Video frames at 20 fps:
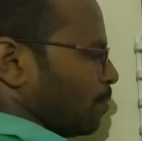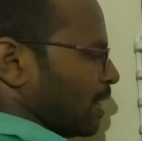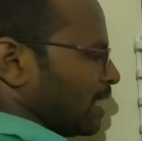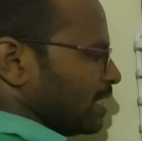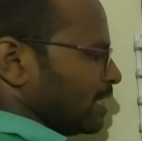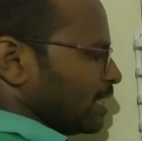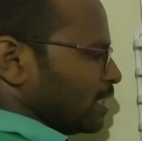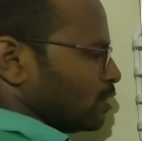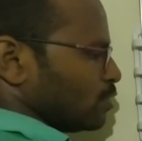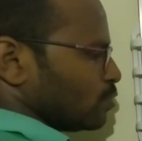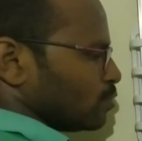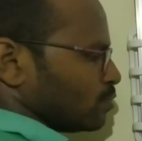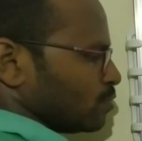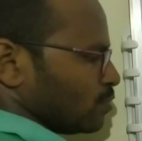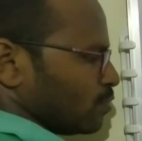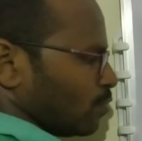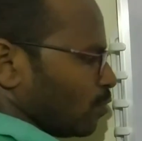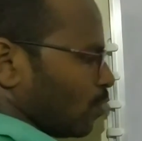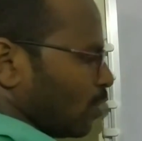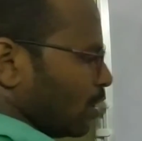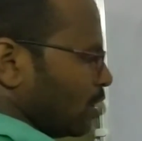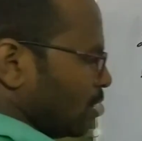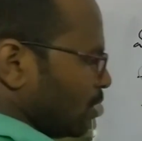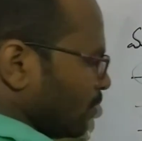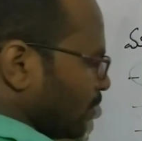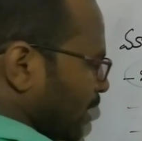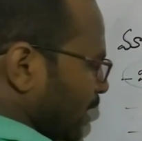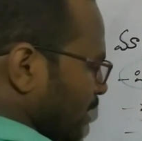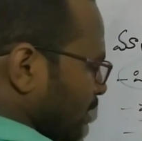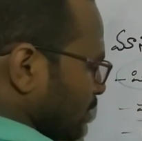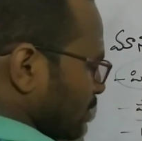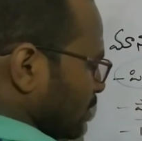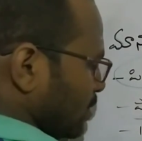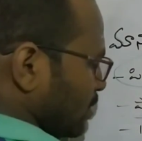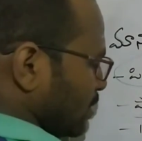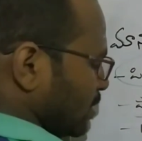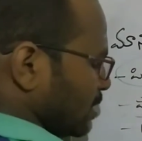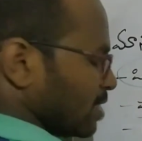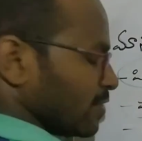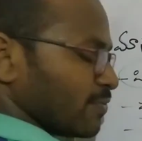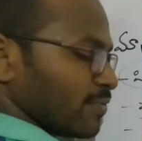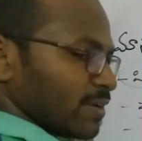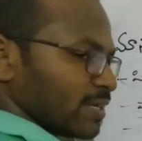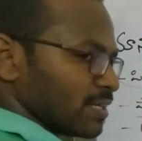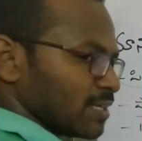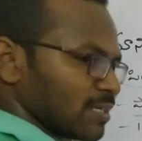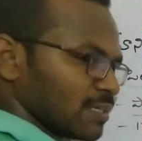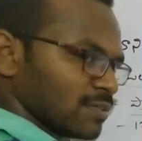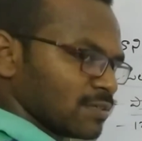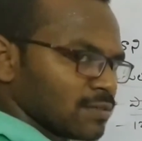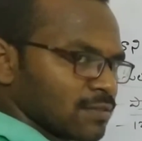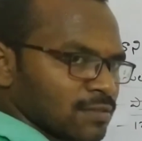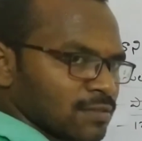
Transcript: పన్నెండు వరల్డ్ వైడ్ డిఫరెంట్